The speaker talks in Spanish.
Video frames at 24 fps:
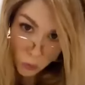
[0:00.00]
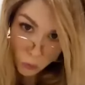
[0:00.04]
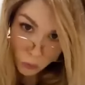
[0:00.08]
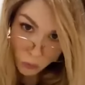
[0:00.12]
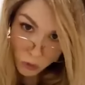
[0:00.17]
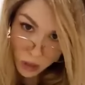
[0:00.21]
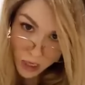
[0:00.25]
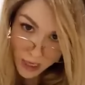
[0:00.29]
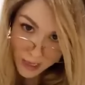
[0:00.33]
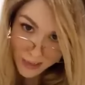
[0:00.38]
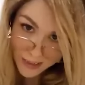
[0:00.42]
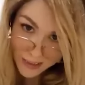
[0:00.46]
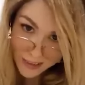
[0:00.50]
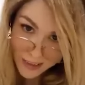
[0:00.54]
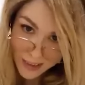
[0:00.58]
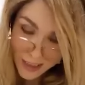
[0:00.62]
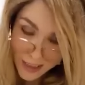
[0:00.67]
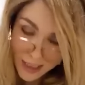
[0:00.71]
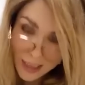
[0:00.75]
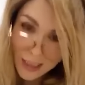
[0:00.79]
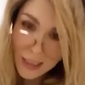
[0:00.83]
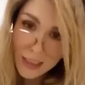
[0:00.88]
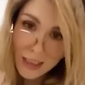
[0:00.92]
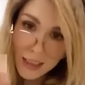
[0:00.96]
No fui
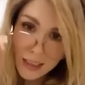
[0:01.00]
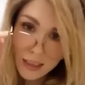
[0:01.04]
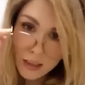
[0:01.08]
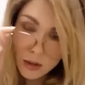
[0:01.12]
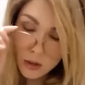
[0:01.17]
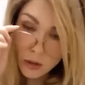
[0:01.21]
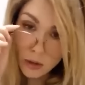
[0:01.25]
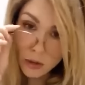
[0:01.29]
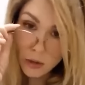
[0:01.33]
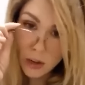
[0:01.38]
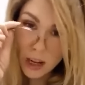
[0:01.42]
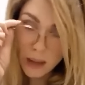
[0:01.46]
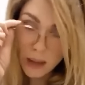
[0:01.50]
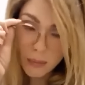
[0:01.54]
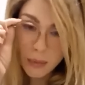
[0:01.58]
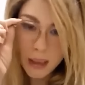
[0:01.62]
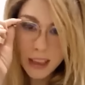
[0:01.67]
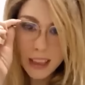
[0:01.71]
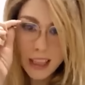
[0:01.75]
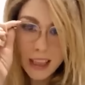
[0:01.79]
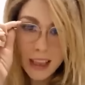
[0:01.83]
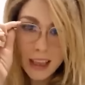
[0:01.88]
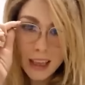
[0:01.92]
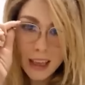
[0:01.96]
yo
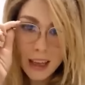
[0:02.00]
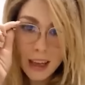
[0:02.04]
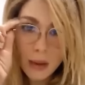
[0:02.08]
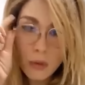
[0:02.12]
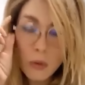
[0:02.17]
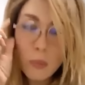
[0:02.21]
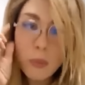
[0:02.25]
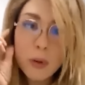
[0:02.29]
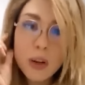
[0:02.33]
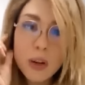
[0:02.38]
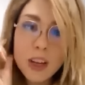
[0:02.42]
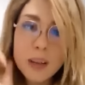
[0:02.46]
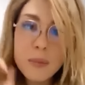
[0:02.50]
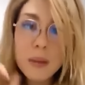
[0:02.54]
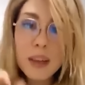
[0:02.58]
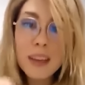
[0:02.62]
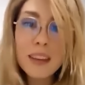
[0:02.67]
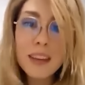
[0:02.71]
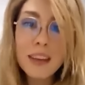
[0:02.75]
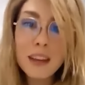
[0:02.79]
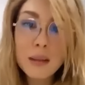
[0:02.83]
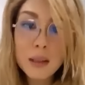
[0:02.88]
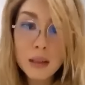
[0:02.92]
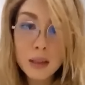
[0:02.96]
solamente dije en un
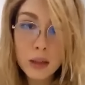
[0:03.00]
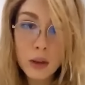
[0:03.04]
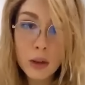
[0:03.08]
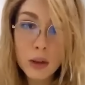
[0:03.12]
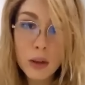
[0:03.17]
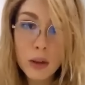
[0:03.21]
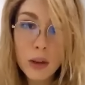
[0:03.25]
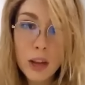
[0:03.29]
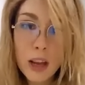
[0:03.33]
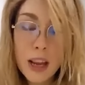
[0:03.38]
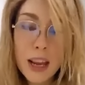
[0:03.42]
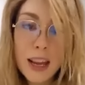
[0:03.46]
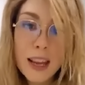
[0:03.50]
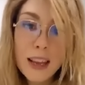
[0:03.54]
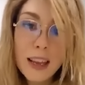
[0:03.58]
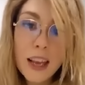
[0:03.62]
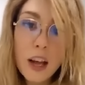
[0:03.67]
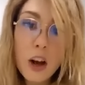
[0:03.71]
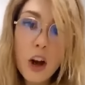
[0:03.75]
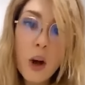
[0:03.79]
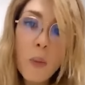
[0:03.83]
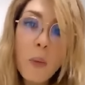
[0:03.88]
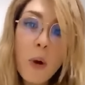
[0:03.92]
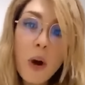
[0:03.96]
programa de televisión
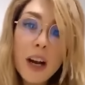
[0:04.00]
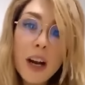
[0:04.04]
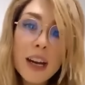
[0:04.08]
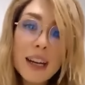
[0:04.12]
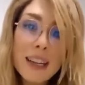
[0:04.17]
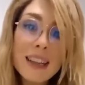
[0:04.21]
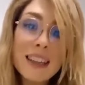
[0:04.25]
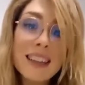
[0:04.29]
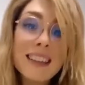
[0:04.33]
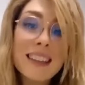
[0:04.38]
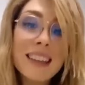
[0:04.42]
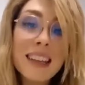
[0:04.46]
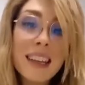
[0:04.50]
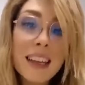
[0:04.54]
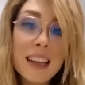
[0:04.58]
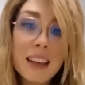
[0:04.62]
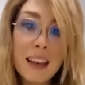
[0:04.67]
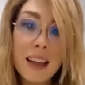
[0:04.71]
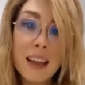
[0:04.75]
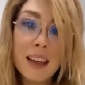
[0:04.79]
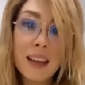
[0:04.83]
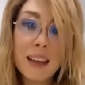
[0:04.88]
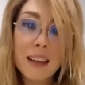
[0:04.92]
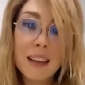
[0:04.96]
que como
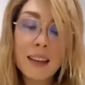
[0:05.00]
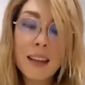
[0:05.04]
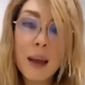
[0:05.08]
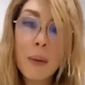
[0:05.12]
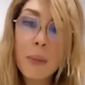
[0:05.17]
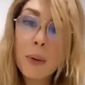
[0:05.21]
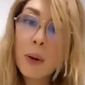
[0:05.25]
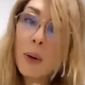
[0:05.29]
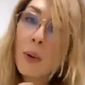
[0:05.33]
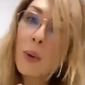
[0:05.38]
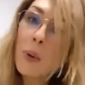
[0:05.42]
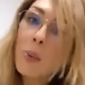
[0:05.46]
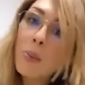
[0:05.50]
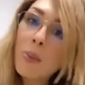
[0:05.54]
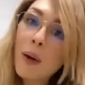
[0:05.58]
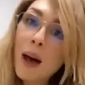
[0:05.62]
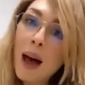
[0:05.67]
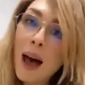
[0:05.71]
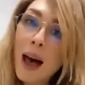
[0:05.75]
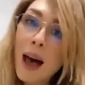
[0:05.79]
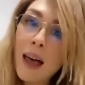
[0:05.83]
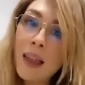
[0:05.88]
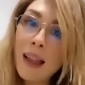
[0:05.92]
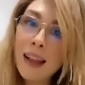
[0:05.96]
Cristina está
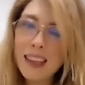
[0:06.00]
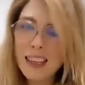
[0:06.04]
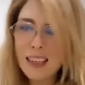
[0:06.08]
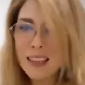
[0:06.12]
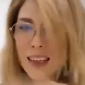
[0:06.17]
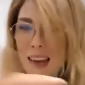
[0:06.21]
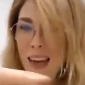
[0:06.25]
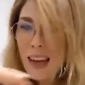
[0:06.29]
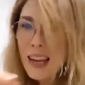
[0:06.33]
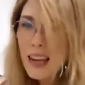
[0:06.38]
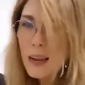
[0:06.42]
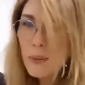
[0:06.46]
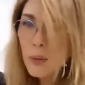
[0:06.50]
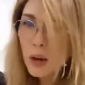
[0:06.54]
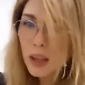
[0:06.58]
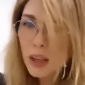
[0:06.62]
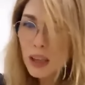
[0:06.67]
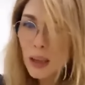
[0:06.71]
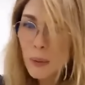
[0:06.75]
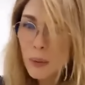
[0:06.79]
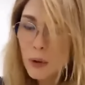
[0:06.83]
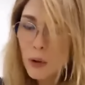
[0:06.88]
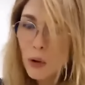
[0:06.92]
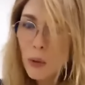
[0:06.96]
preocupada, el
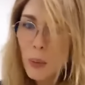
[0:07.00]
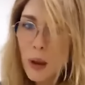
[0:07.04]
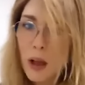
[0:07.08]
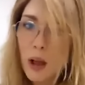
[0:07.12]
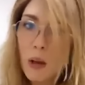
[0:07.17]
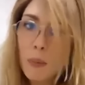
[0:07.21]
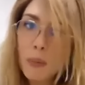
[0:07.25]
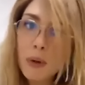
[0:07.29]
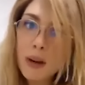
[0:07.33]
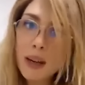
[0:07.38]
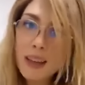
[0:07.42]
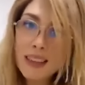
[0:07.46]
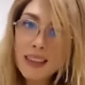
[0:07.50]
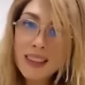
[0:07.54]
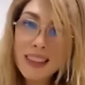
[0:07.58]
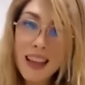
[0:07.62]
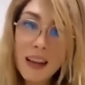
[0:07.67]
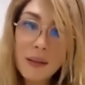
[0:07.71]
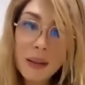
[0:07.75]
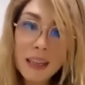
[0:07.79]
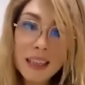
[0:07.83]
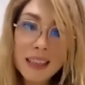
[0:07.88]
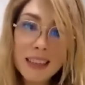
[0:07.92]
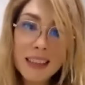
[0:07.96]
kirchnerismo está preocupado por
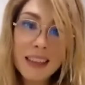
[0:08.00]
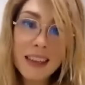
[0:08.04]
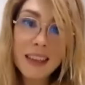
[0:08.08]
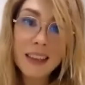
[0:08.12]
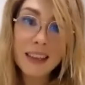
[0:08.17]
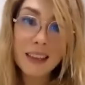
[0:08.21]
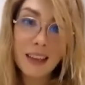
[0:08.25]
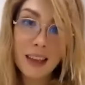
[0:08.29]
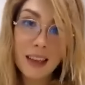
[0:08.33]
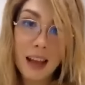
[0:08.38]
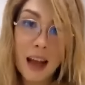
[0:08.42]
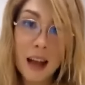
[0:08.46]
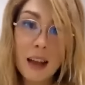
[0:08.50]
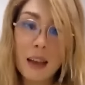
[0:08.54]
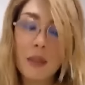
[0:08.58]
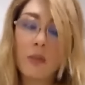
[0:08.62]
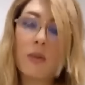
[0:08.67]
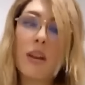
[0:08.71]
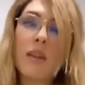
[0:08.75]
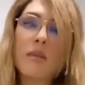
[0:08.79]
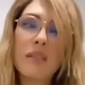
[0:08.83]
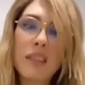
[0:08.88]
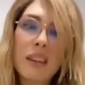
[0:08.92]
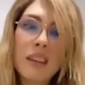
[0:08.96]
esa
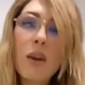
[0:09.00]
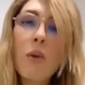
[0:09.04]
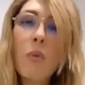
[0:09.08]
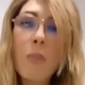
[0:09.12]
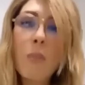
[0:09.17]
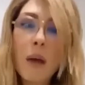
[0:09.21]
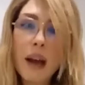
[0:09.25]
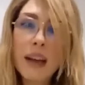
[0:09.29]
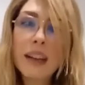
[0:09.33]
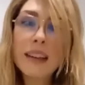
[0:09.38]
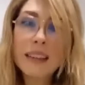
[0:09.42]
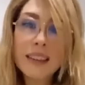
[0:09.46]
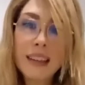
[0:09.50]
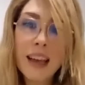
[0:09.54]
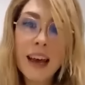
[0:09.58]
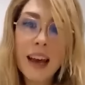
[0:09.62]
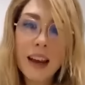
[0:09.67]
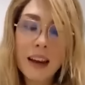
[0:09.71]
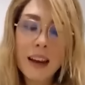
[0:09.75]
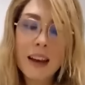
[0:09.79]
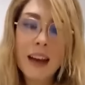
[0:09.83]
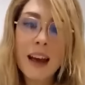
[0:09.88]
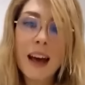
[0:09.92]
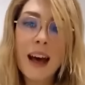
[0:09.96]
visita, que es una visita
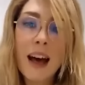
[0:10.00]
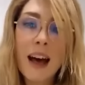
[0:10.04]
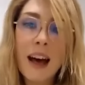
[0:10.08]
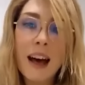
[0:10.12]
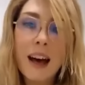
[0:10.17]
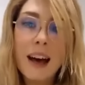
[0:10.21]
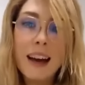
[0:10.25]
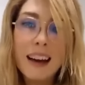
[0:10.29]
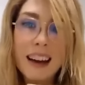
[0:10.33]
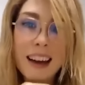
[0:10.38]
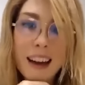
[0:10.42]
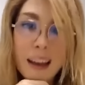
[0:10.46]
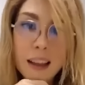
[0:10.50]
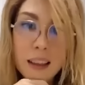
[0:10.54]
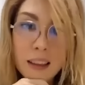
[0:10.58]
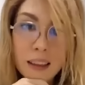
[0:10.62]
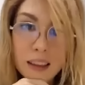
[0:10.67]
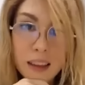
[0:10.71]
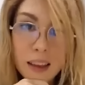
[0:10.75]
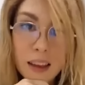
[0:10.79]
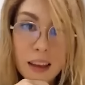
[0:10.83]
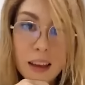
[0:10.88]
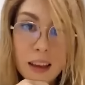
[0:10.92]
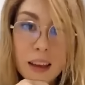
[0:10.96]
humanitaria a
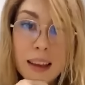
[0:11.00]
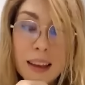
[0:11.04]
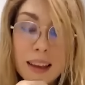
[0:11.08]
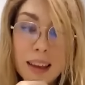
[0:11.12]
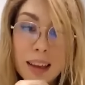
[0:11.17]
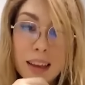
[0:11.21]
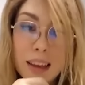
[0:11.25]
gente